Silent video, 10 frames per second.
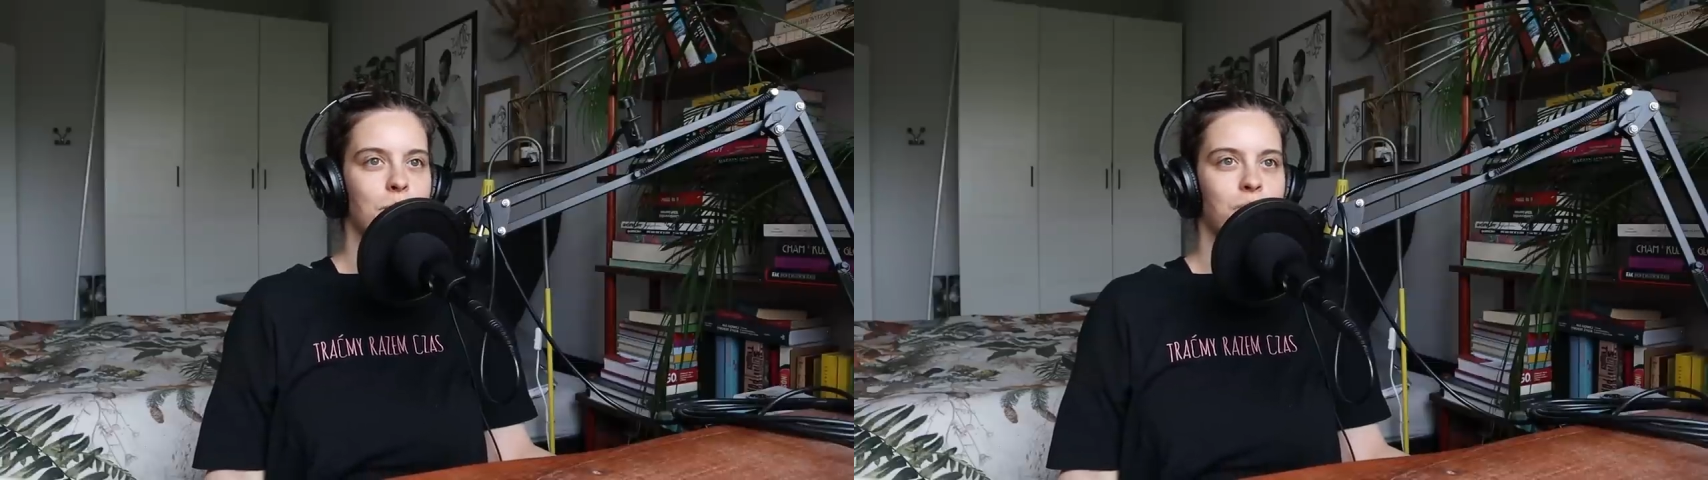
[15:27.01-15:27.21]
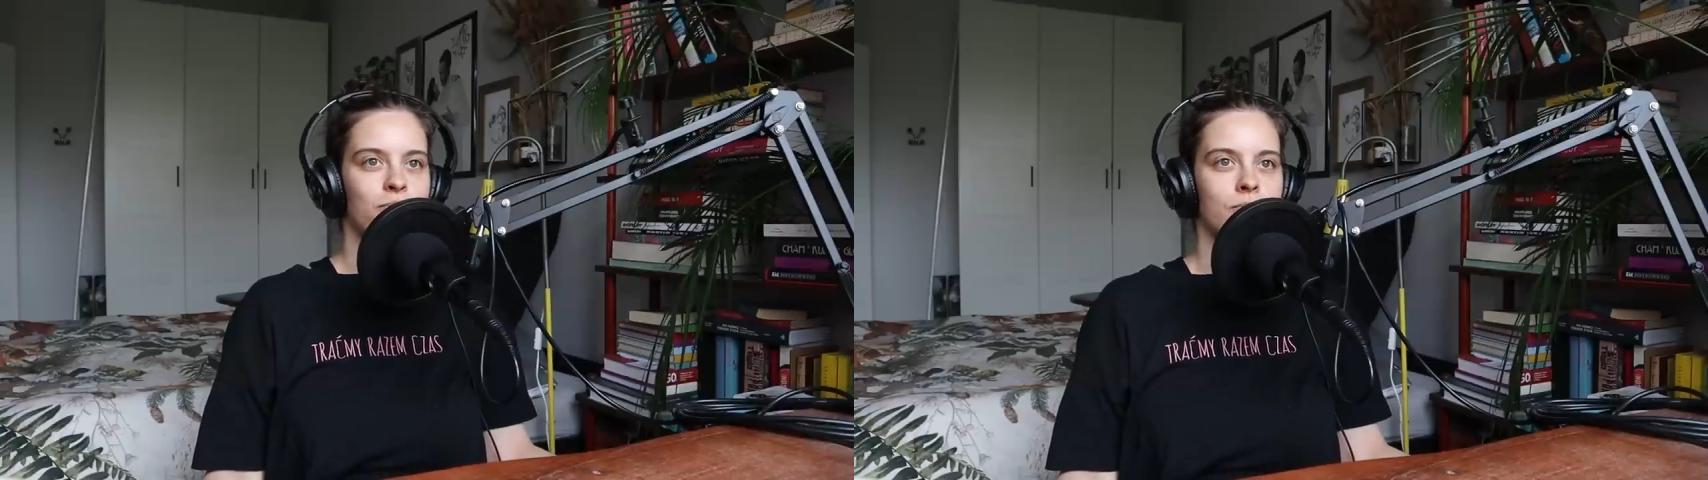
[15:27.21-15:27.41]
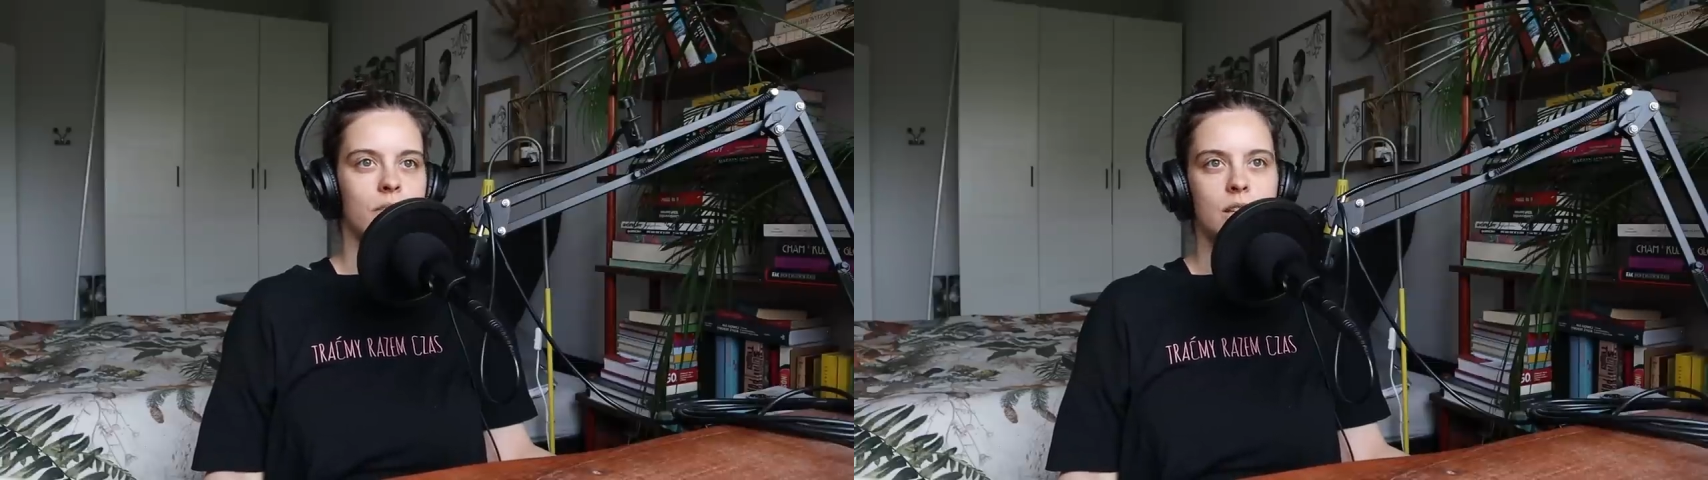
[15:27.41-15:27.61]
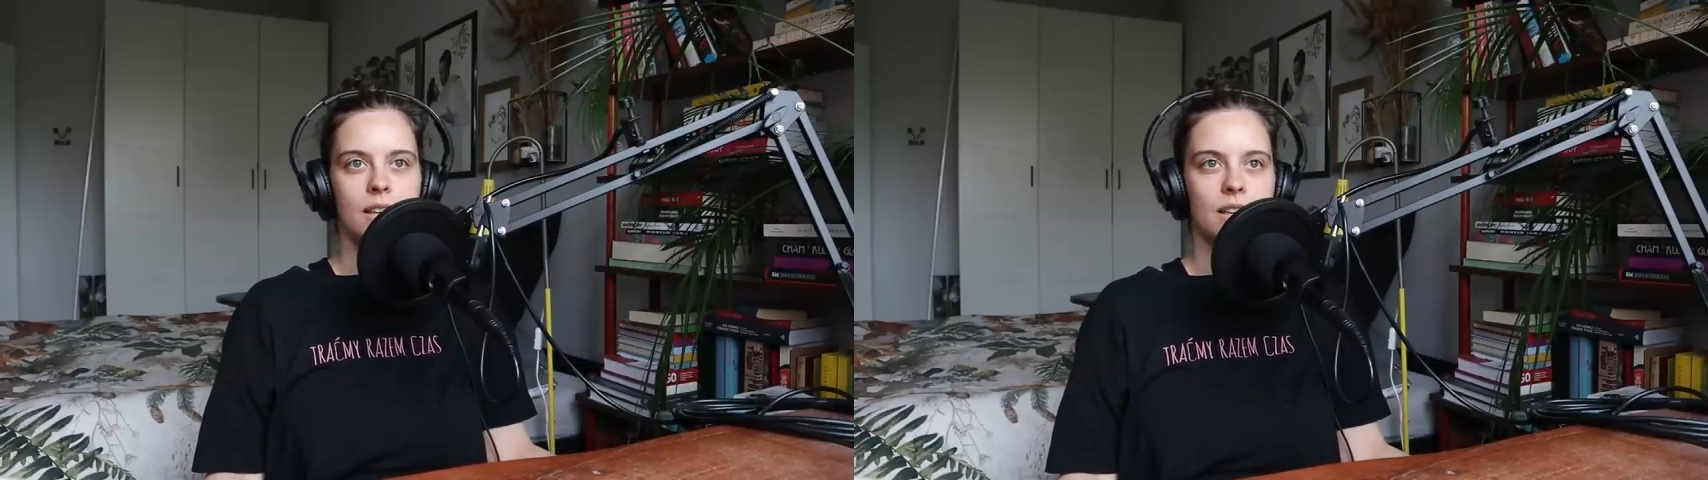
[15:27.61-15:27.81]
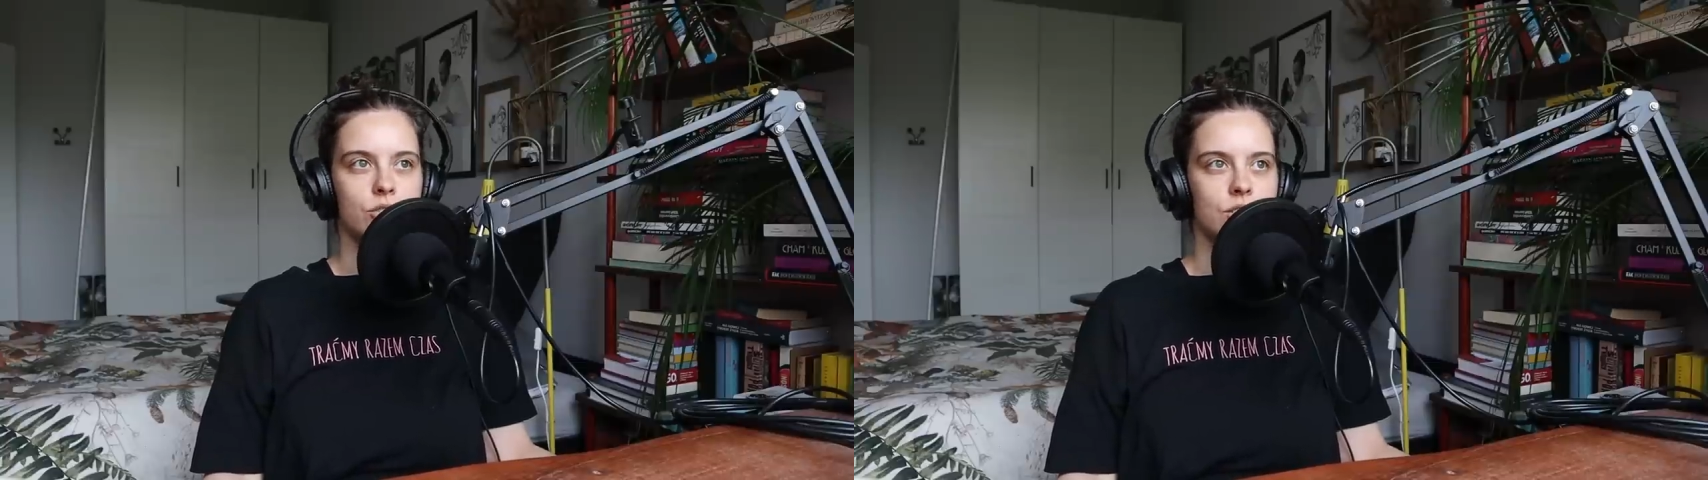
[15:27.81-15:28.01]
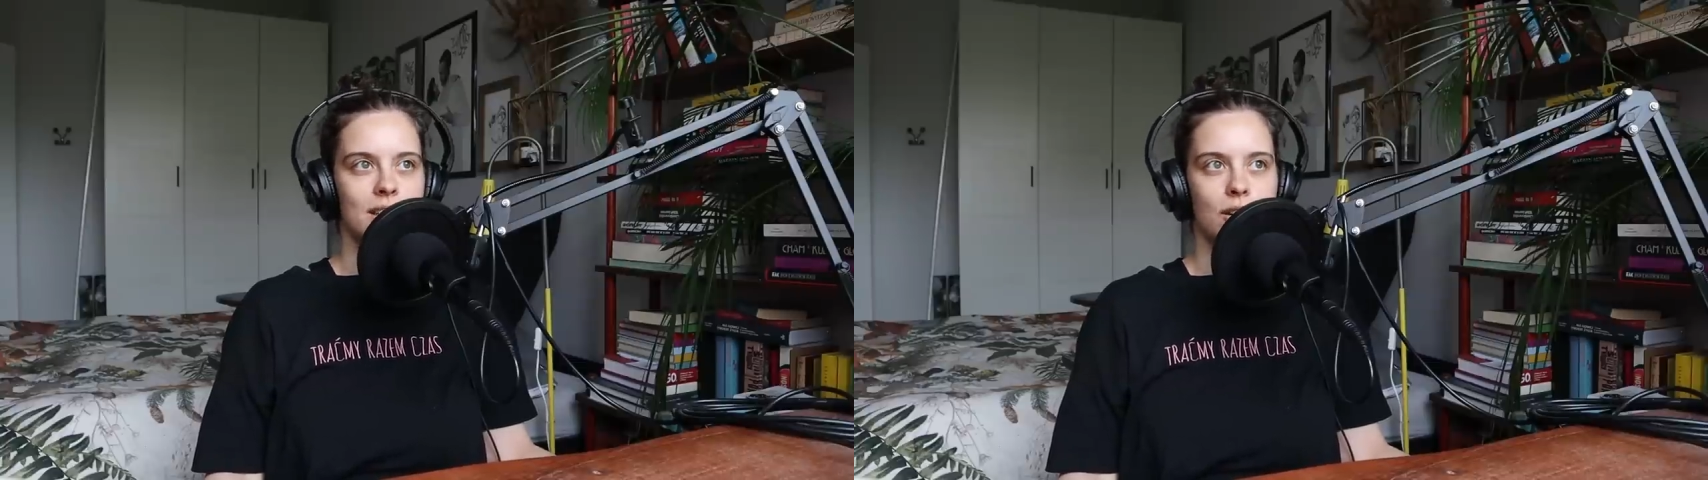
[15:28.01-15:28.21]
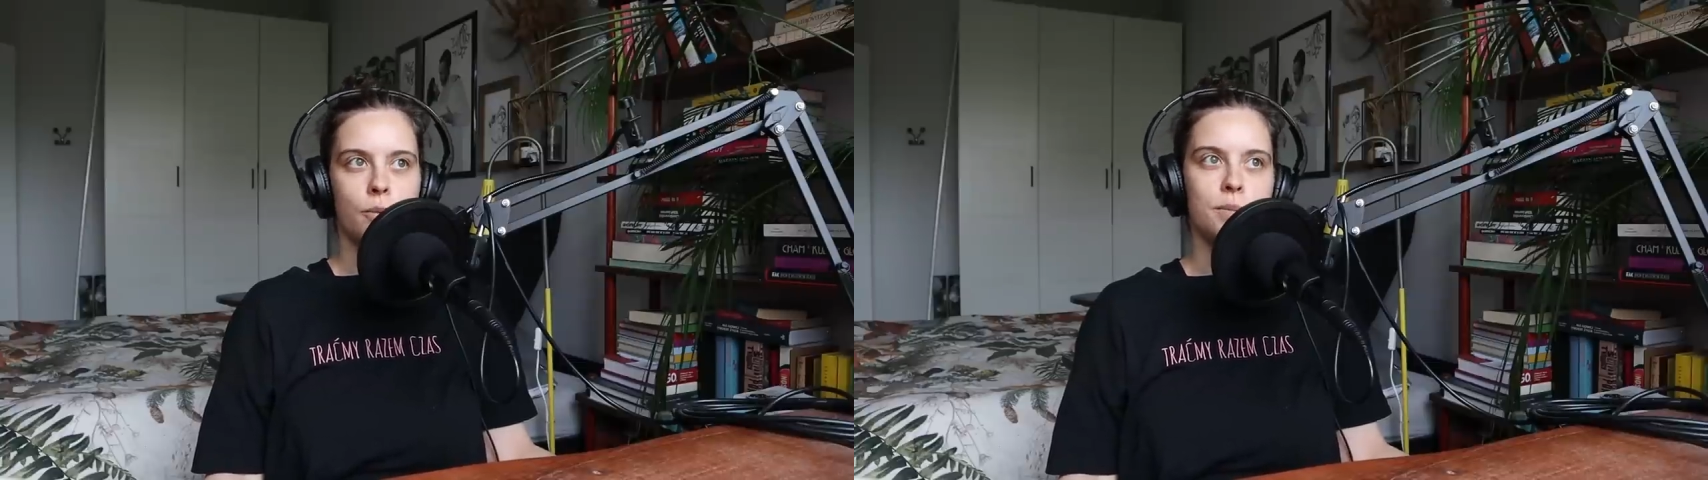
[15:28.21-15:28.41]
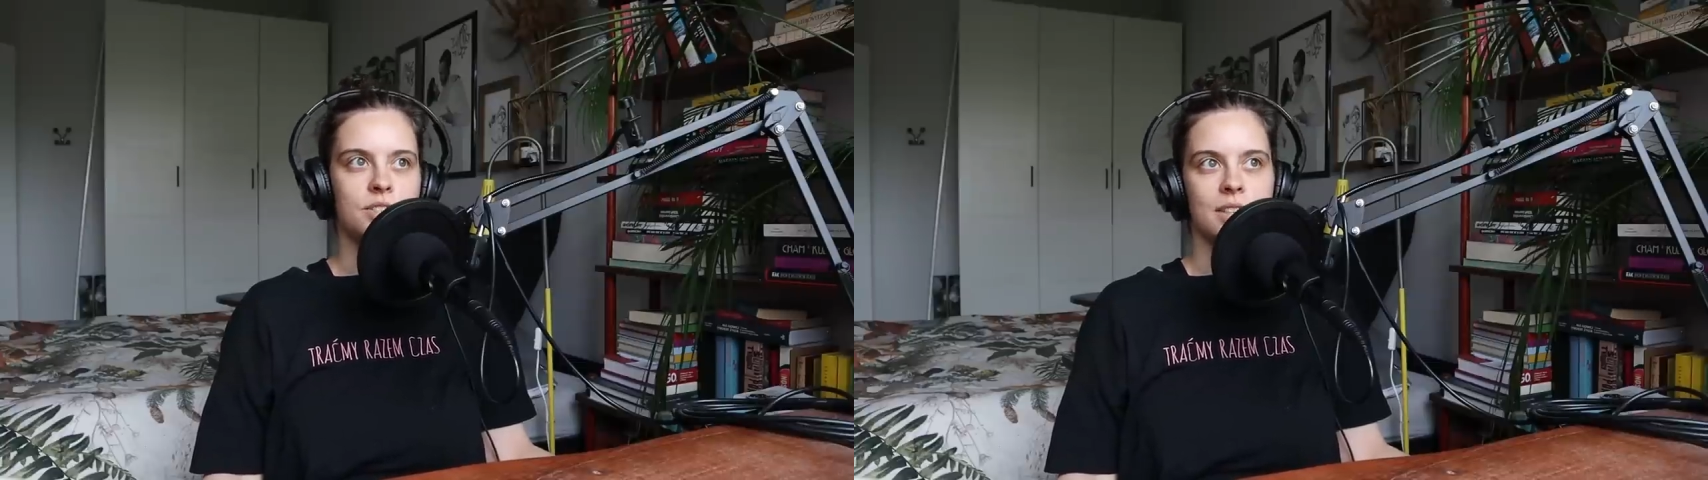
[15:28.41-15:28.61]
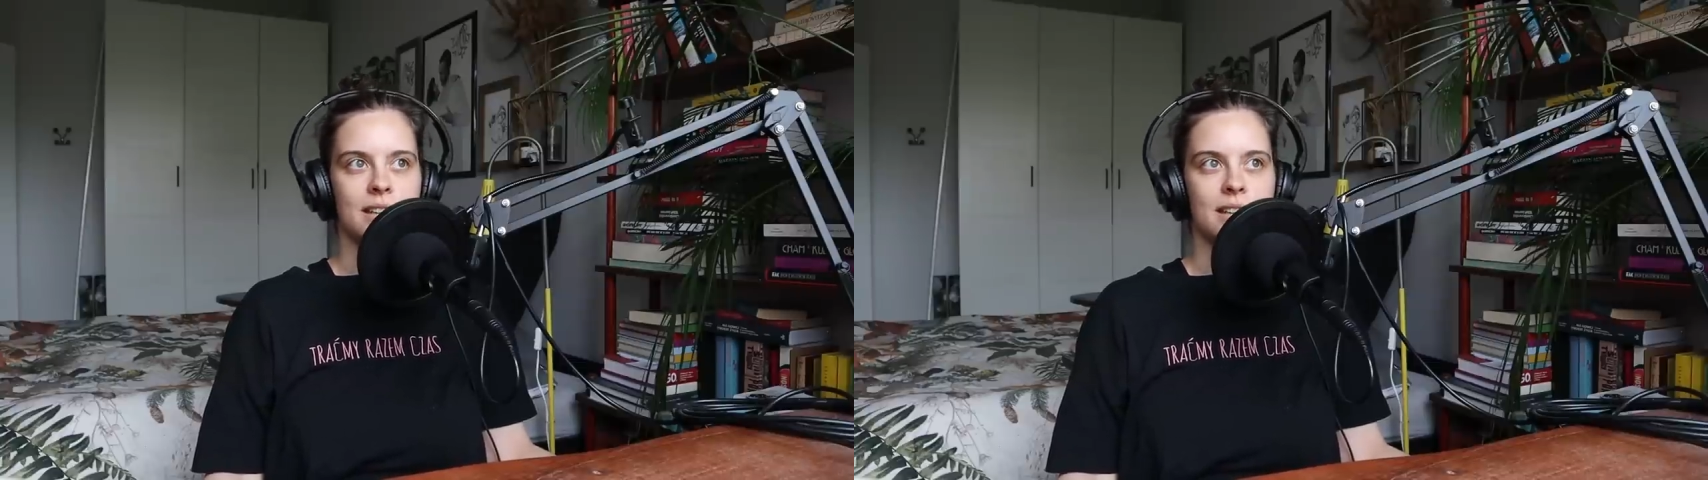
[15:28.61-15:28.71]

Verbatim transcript: mm, jakiegoś takiego bycia